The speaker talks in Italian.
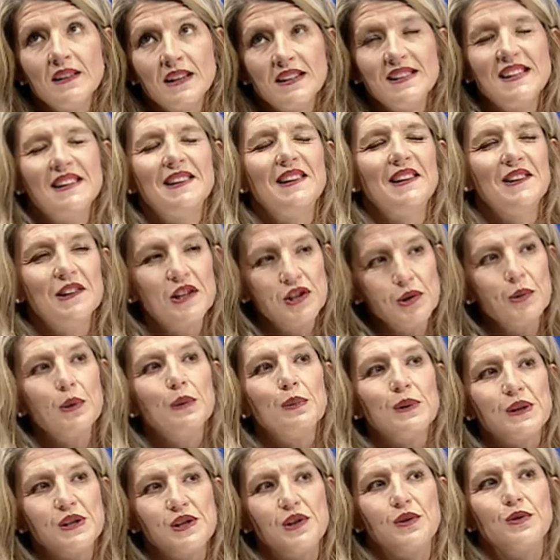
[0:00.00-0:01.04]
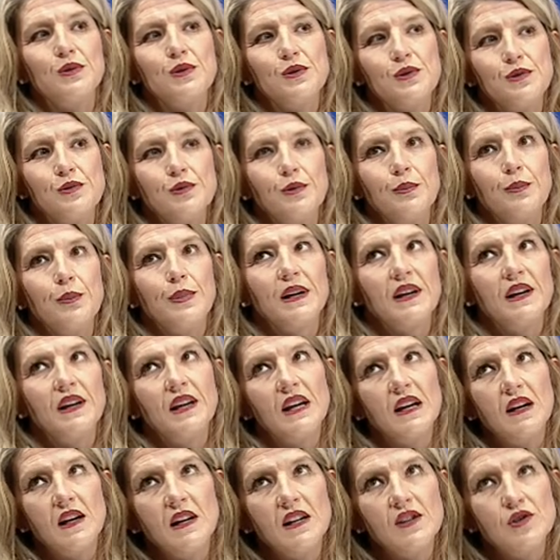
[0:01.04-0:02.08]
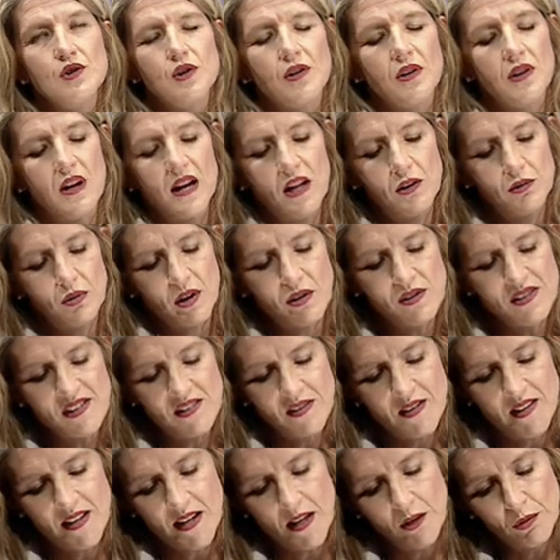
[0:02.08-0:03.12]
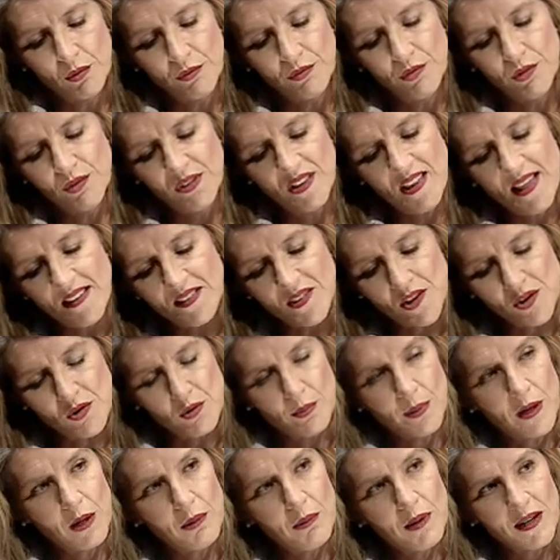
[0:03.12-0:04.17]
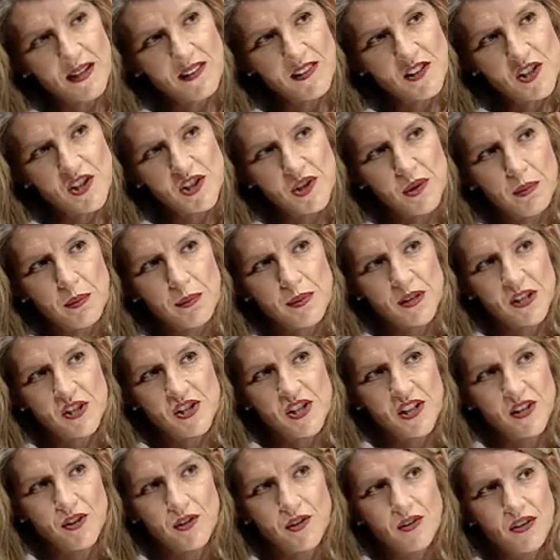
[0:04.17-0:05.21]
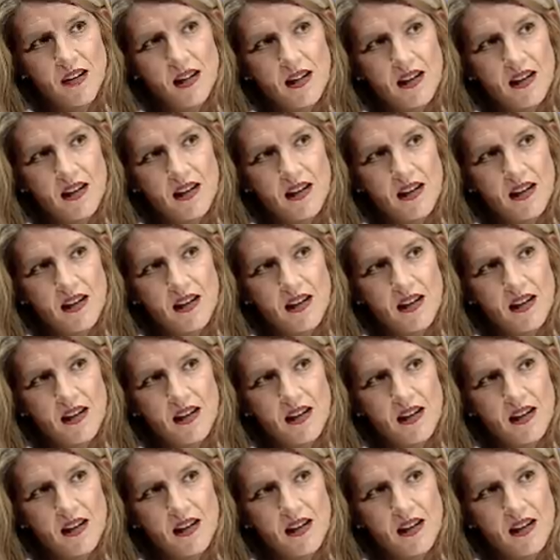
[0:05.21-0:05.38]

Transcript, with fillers: Dal 75% in su, perché il cioccolato è considerato fondente sopra il 45%